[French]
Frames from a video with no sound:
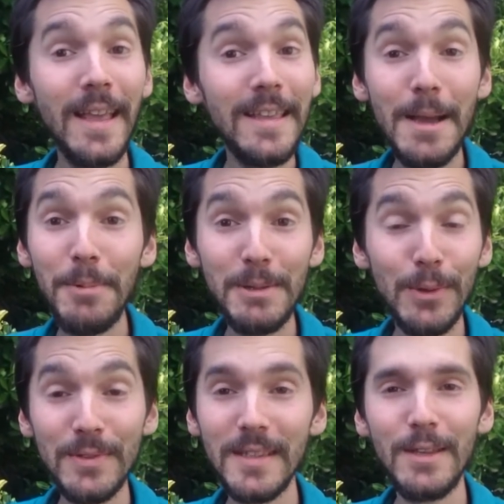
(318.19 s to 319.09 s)
et qu'il n'y a pas de
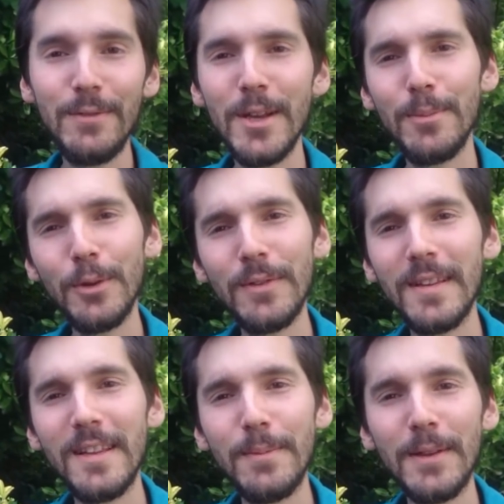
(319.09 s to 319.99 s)
pensée qui vient pendant
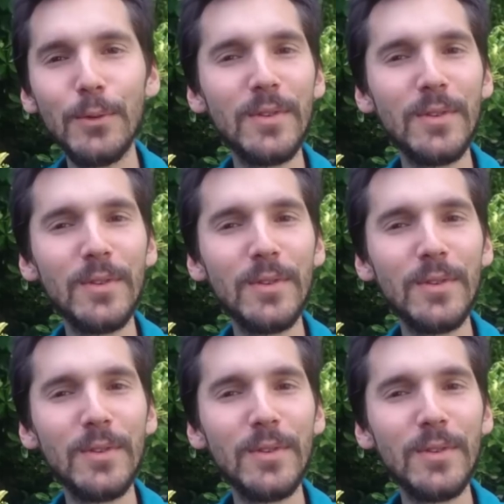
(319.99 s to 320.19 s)
cet espace.